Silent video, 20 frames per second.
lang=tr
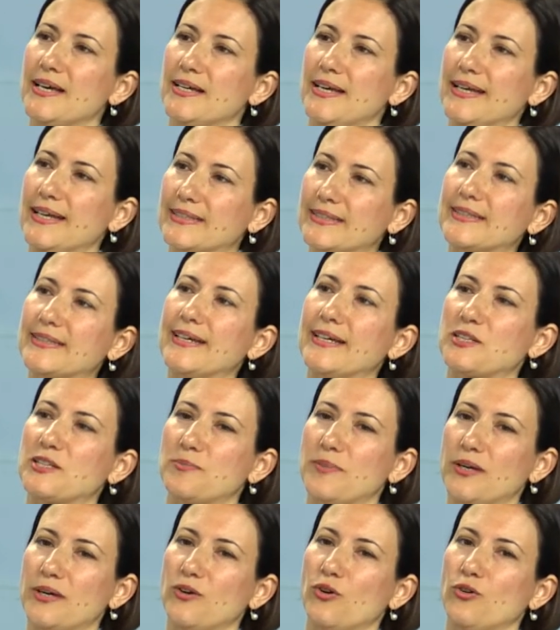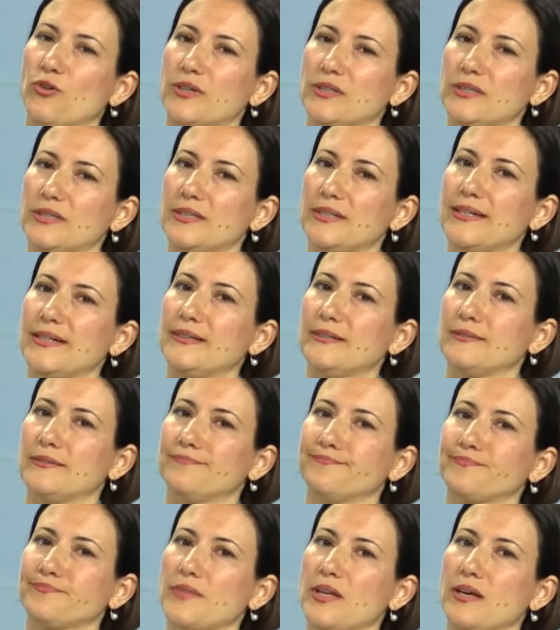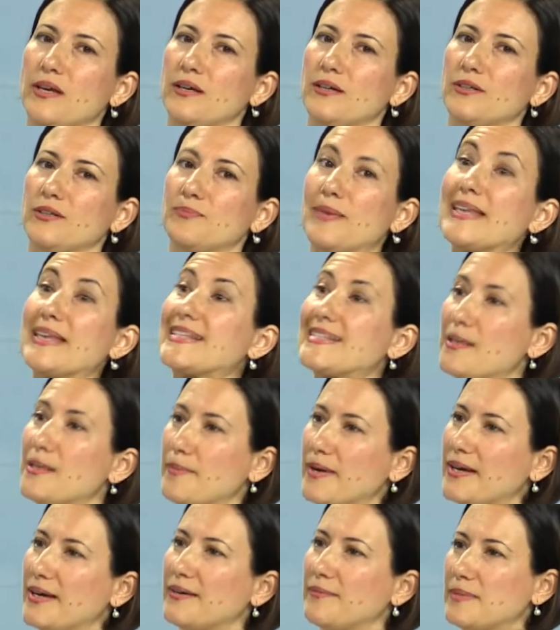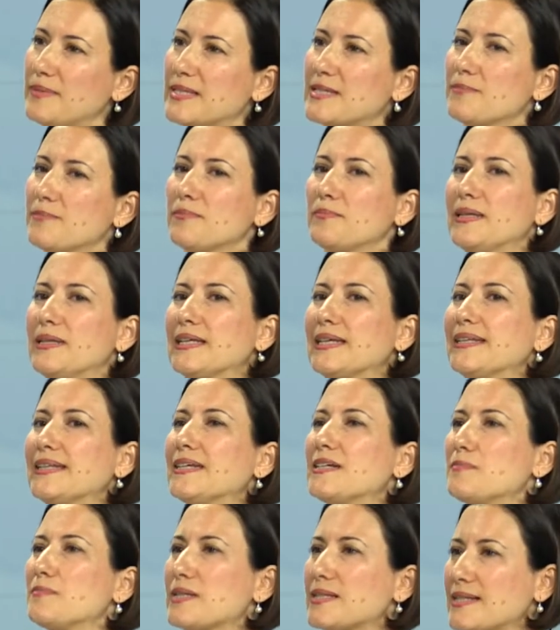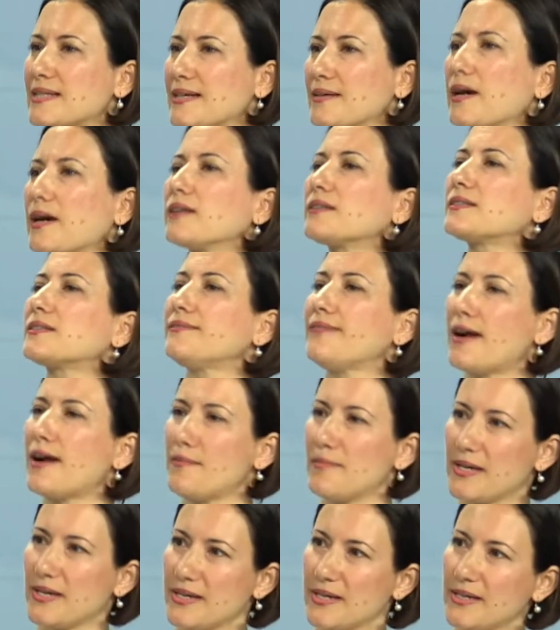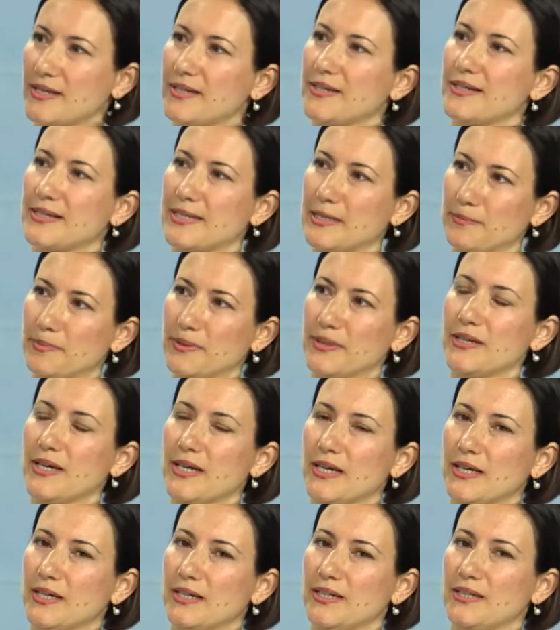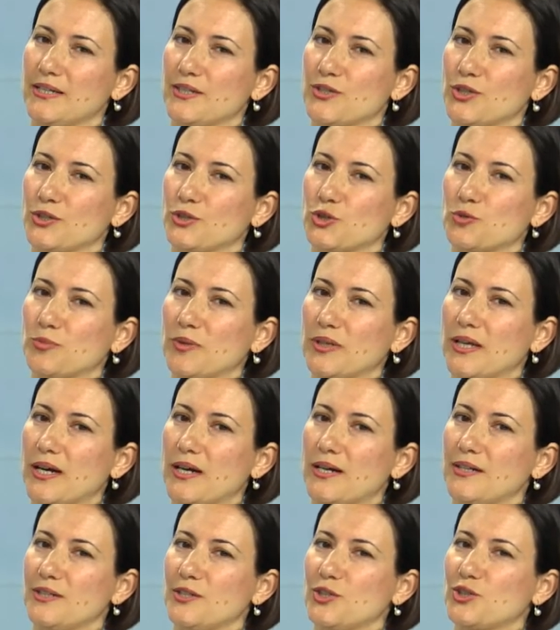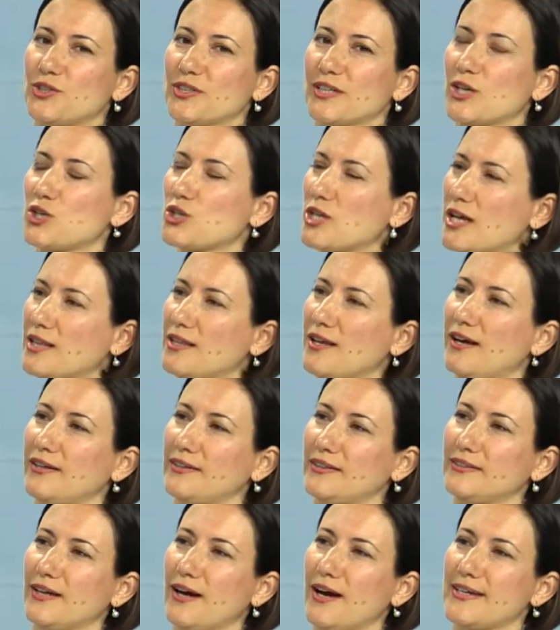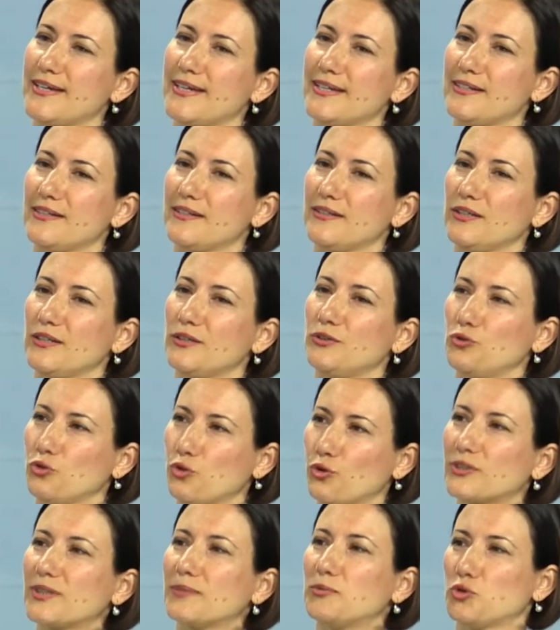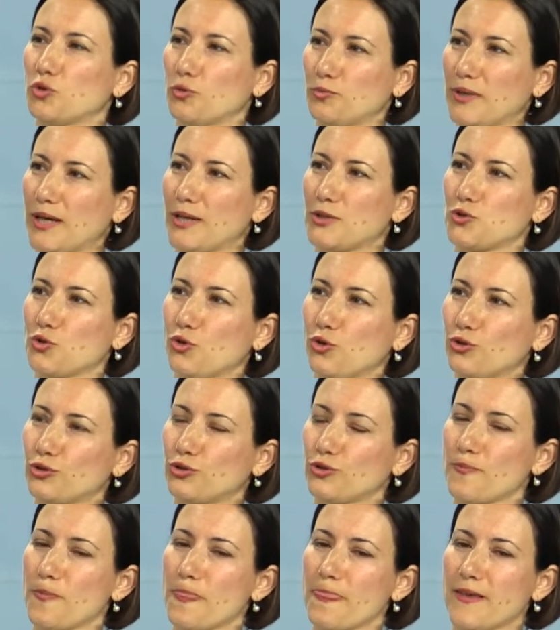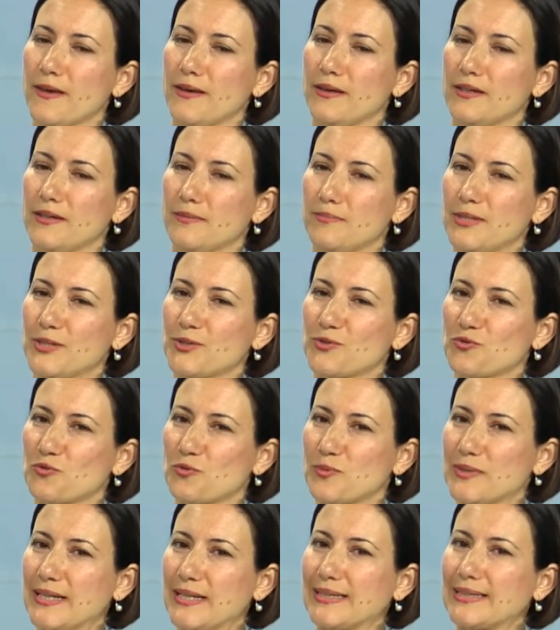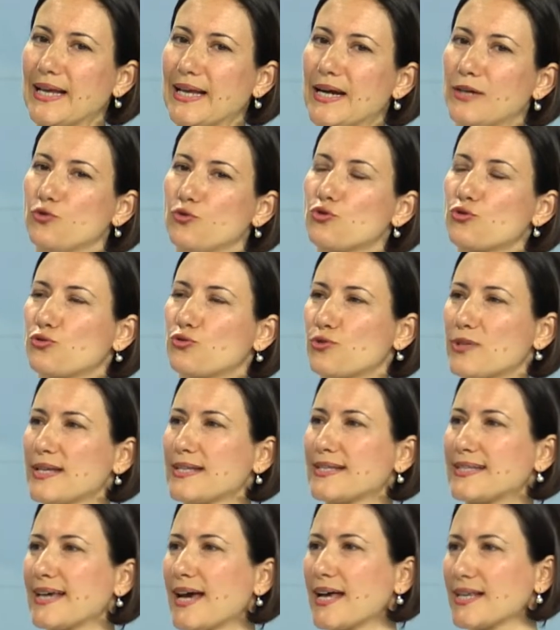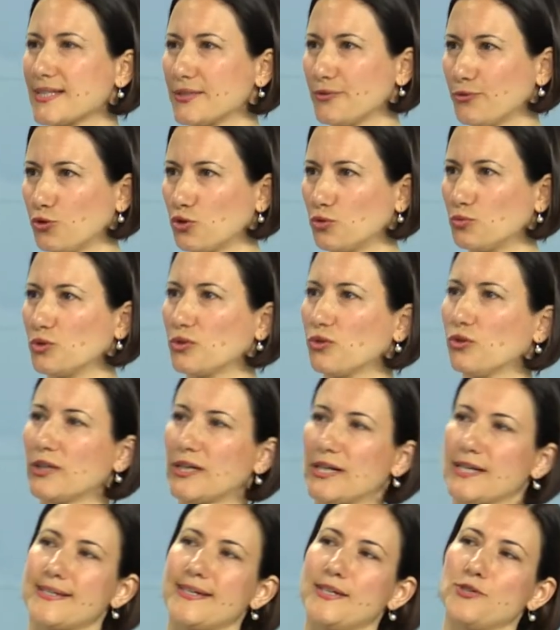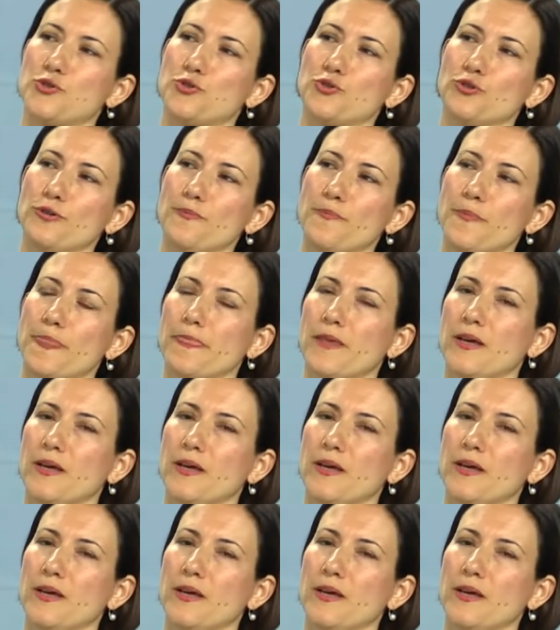etki etme, oraları e, besleme, bizim bilgi bilgilerimizle katkı verme e, gibi e, çalışmalar. İşte geçenlerde daha yeni e, New York'ta bir toplantı oldu. E, Birleşmiş Milletler Üst Düzey Siyasi Forumu olarak geçiyor.